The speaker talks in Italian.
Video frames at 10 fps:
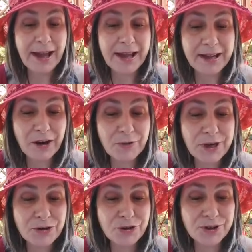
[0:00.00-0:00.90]
Era
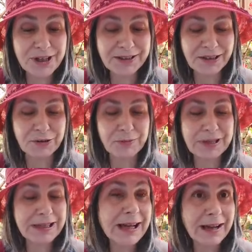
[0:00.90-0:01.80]
una giornata
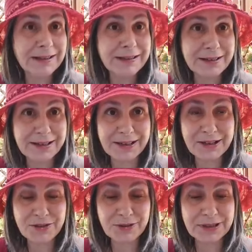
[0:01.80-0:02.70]
come le altre
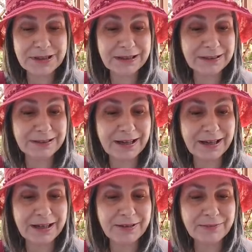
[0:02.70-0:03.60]
nell'isola di
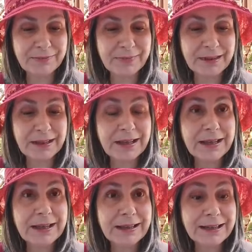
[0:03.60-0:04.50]
Katai.
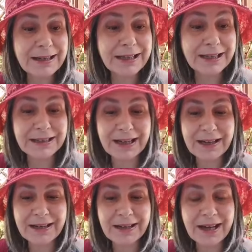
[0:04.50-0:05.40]
Kalika
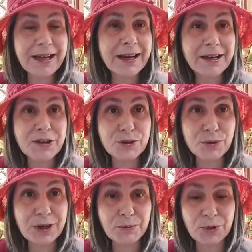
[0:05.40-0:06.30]
era nel
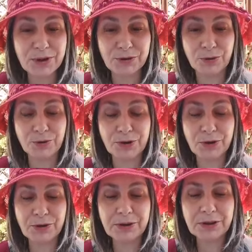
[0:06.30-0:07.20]
suo
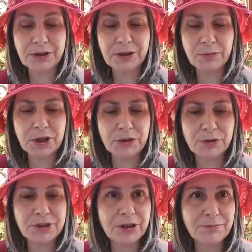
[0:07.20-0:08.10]
laboratorio, pieno
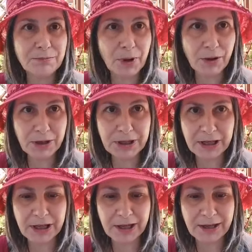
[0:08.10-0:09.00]
di
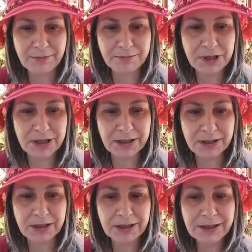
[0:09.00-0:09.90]
ampolle e
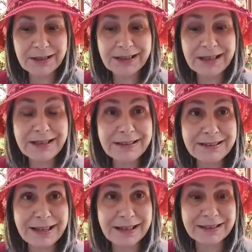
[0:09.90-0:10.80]
alambicchi,
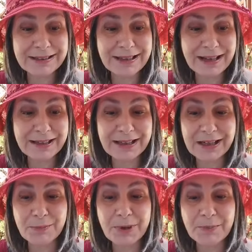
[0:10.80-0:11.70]
intenta
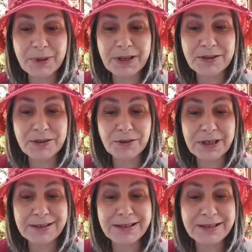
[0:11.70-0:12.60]
nella
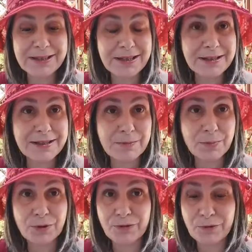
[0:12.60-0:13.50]
preparazione di essenze
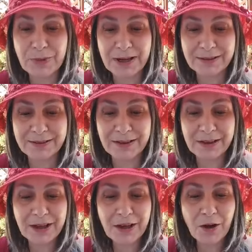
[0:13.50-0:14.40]
profumate,
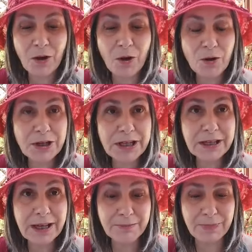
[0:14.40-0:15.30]
oli
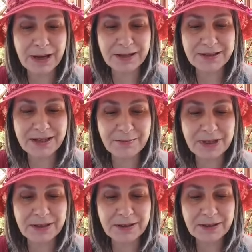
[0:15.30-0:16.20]
e
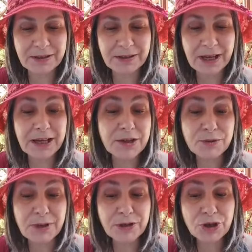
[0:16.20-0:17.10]
balsami, e le
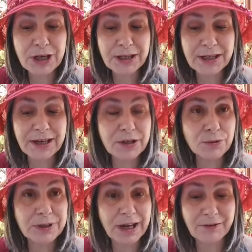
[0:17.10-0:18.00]
sue ancelle
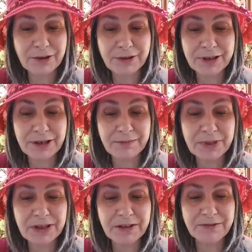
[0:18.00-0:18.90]
l'aiutavano a
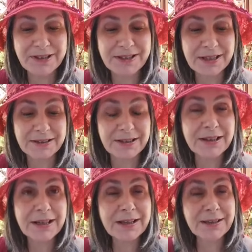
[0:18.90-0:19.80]
riempire i vasetti
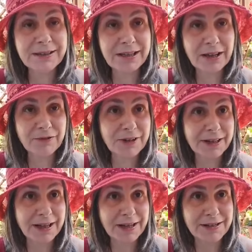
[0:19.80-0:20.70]
della
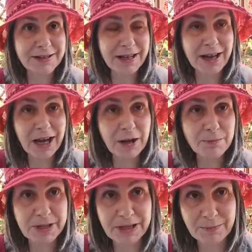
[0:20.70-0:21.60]
fragranza appena